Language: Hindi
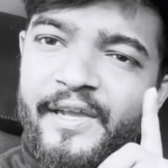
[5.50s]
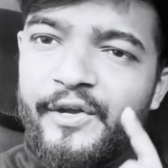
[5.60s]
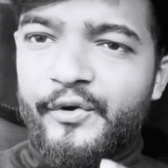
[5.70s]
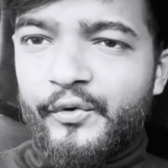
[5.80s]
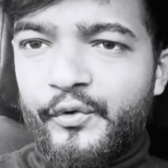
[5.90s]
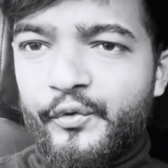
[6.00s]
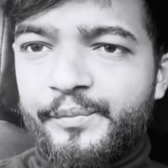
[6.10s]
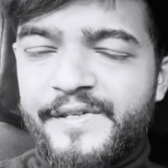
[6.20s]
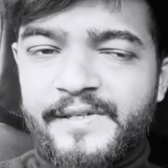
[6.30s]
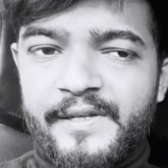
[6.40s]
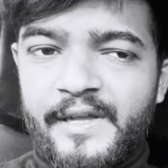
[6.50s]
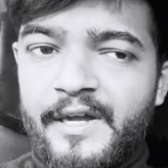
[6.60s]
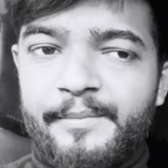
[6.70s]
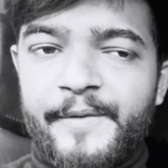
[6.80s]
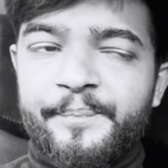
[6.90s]
एक करोड़ रुपीज़ है
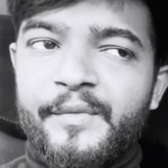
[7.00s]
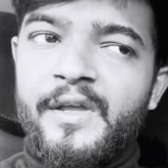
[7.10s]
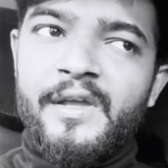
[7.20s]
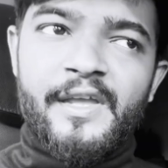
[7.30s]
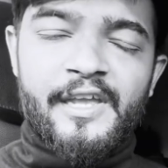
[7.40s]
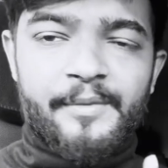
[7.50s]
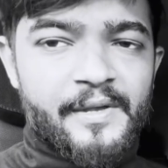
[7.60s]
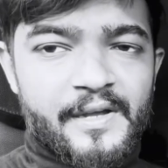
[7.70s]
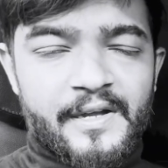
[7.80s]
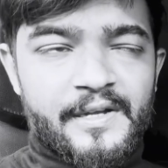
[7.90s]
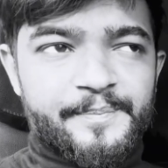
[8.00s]
यहाँ पे एक बीघा का